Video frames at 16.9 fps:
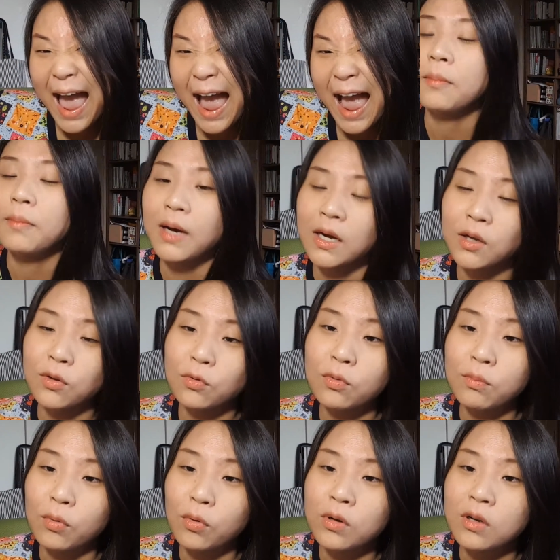
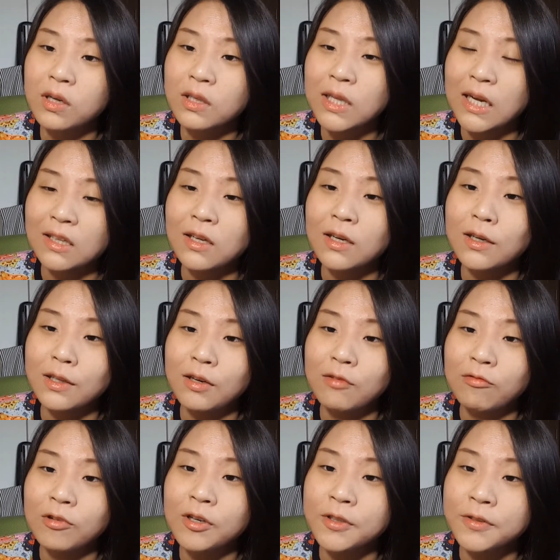망해놓고 뭐 이렇게
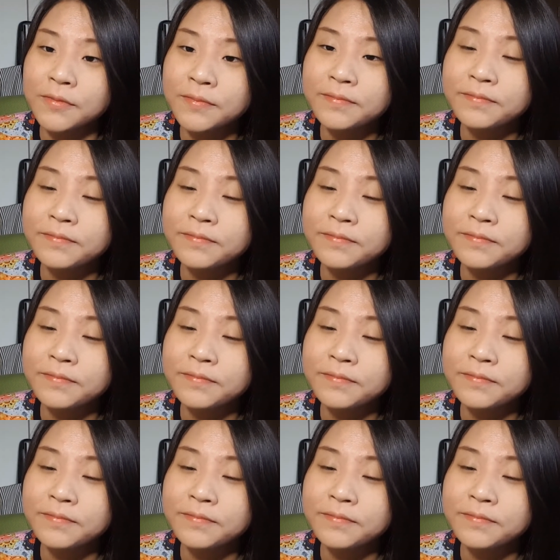당당하냐고요?